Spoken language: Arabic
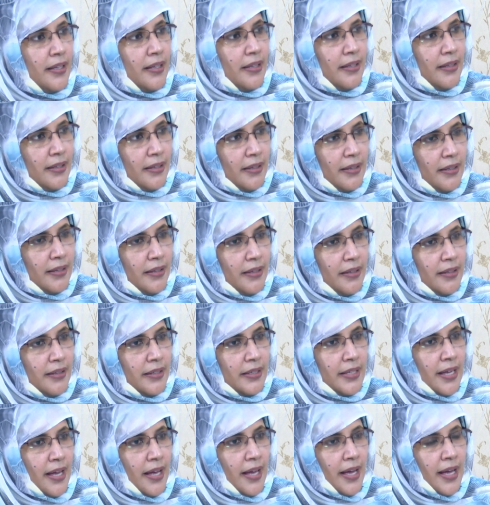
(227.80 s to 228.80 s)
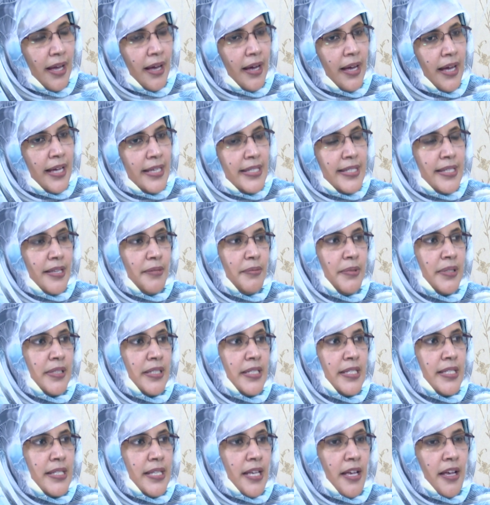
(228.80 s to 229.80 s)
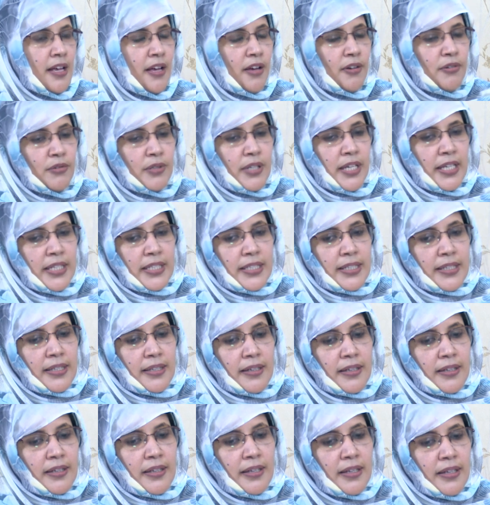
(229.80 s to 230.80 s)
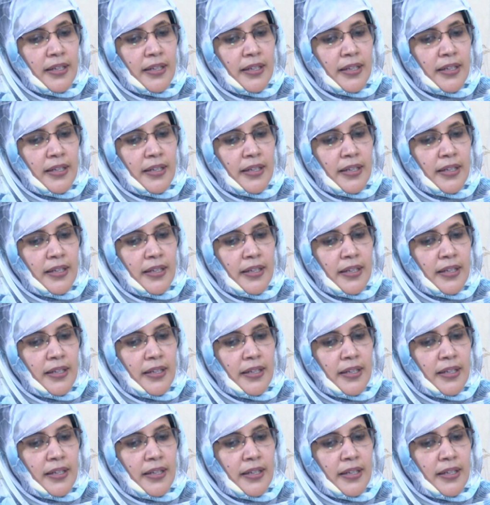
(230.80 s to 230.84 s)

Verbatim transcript: آه، لائحة خاصة بالنساء هنالك آه،